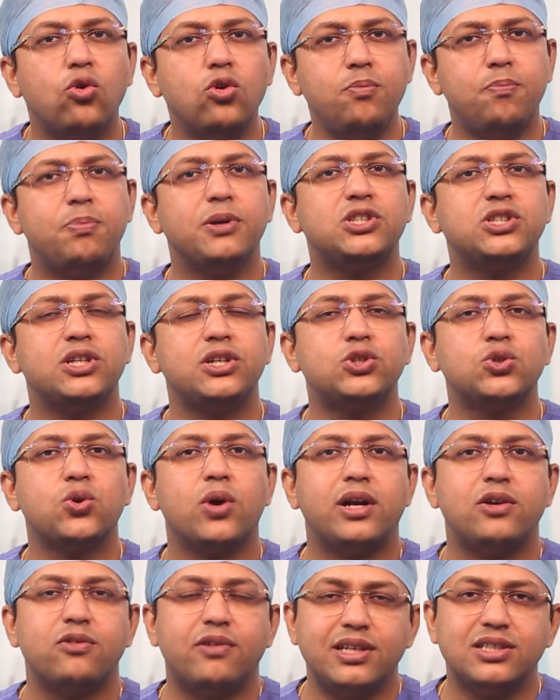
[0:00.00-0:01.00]
उन पेशेंट्स
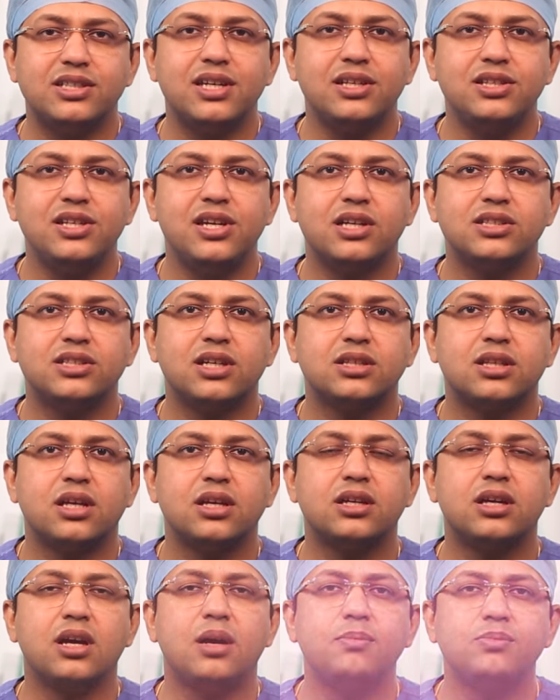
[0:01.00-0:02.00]
को एडवाइस ये दिया जाता
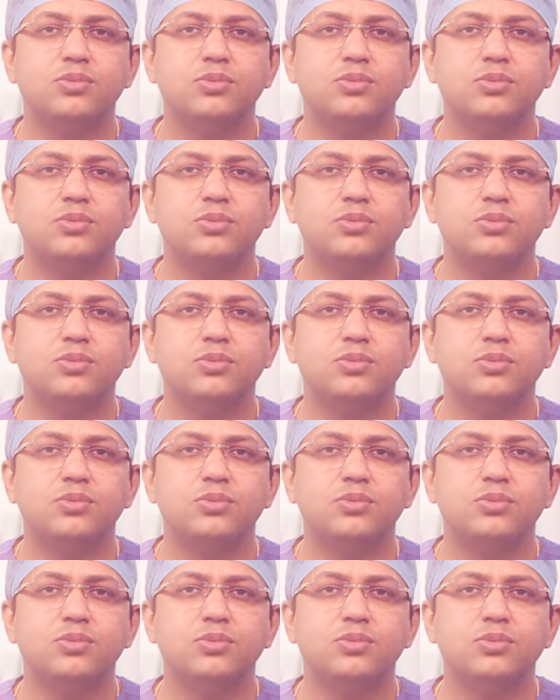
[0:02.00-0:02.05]
है कि